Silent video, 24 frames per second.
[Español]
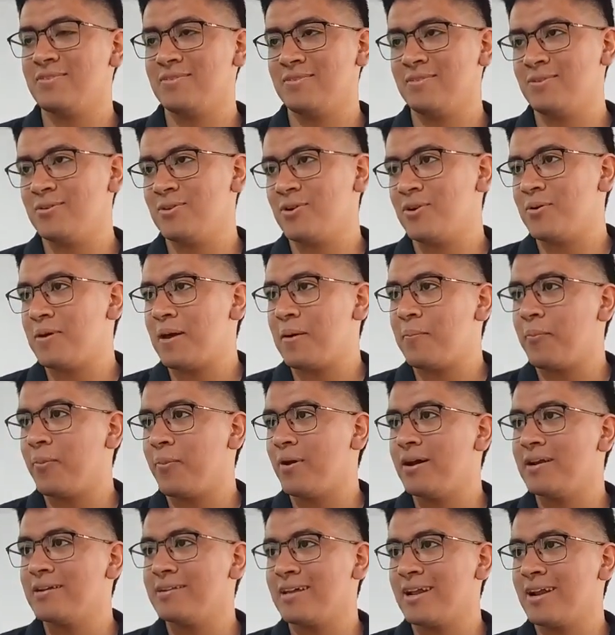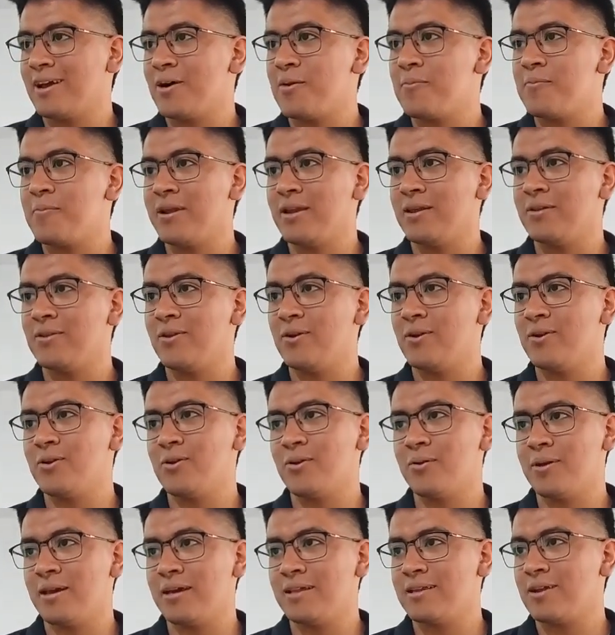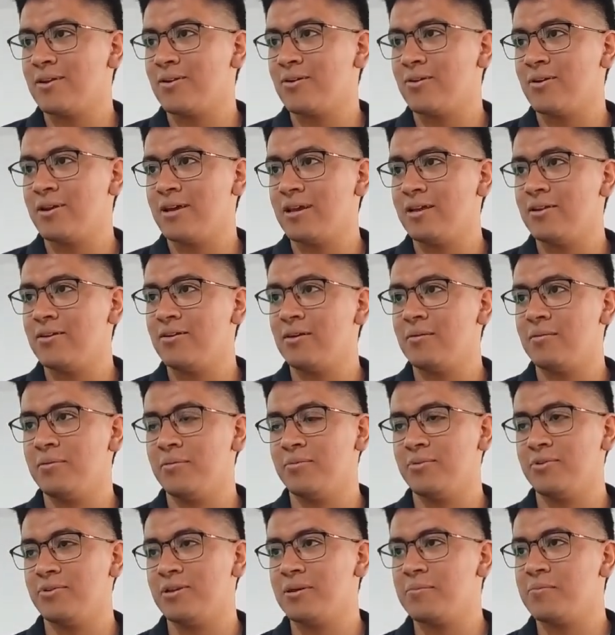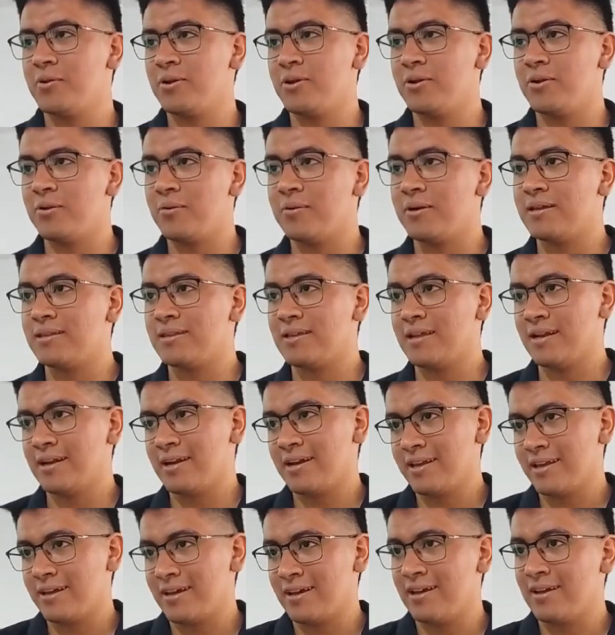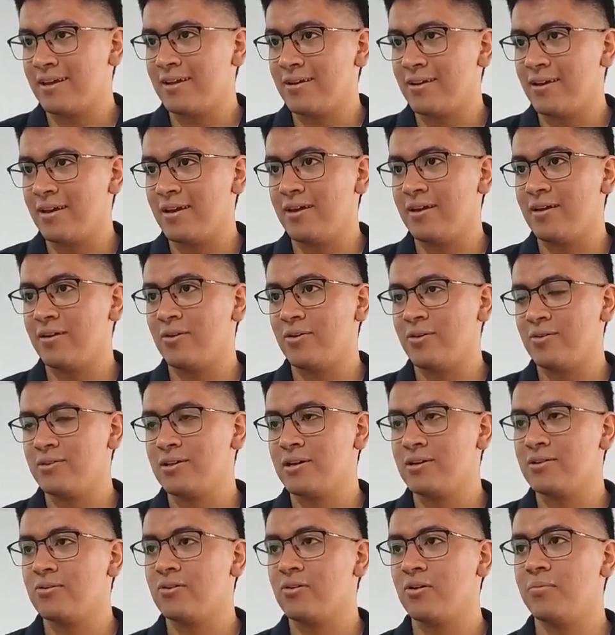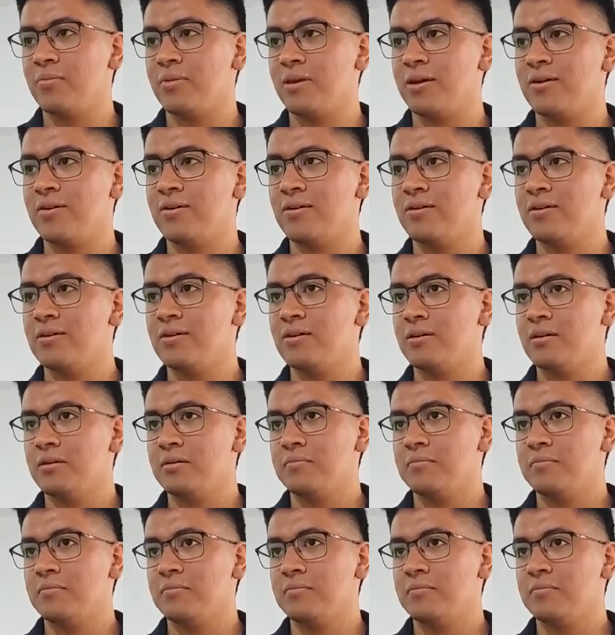yo no voy a poder estar acompañándolo, no voy a estar con ellos, al mismo tiempo ellos no van a tener eh, contacto conmigo.